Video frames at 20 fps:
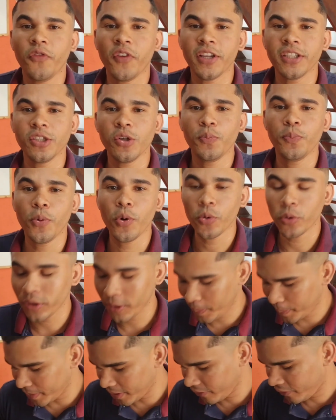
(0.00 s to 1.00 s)
vou fazer um
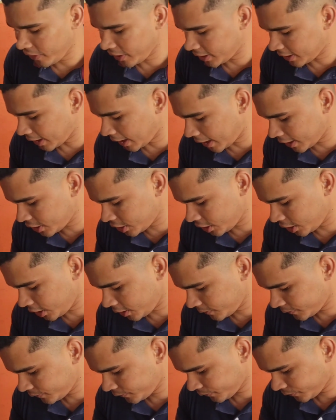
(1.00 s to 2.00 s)
pouco de planfetagem,
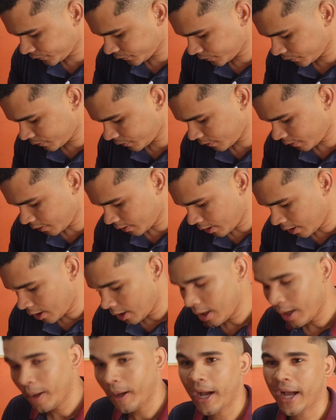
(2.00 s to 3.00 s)
né?
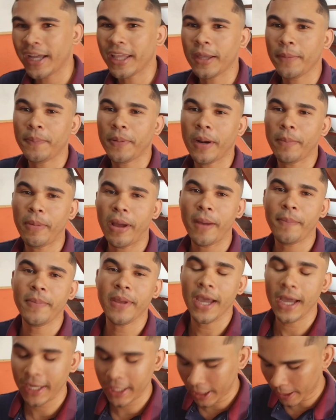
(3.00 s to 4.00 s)
Aqui para
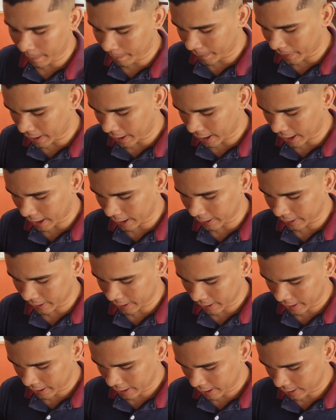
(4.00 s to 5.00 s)
barbearia para
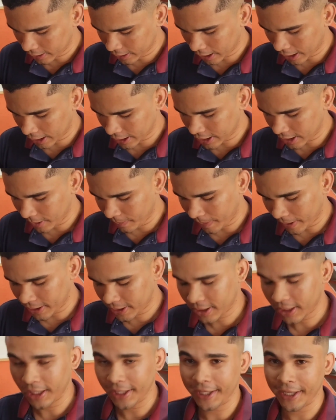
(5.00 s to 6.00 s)
trazer
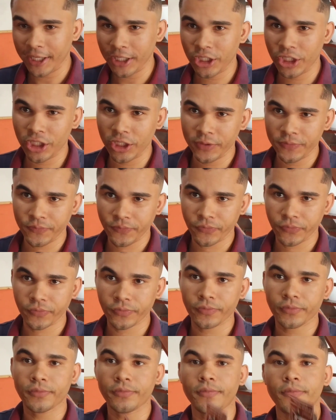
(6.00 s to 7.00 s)
mais cliente.
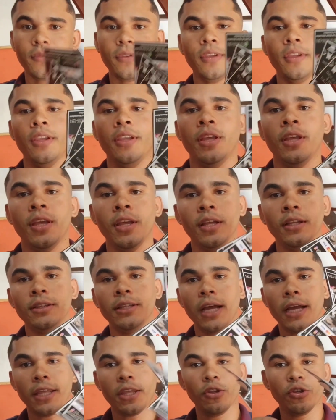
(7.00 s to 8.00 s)

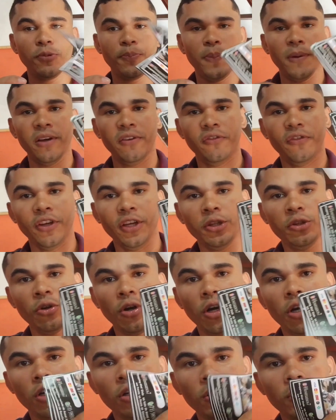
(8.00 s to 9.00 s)
Tá aqui os
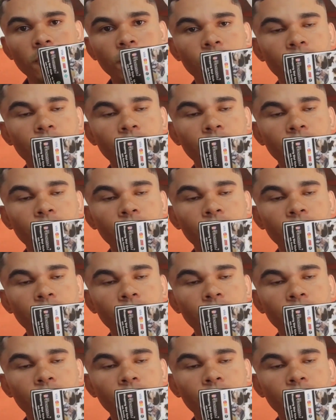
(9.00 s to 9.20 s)
planfetos, ó.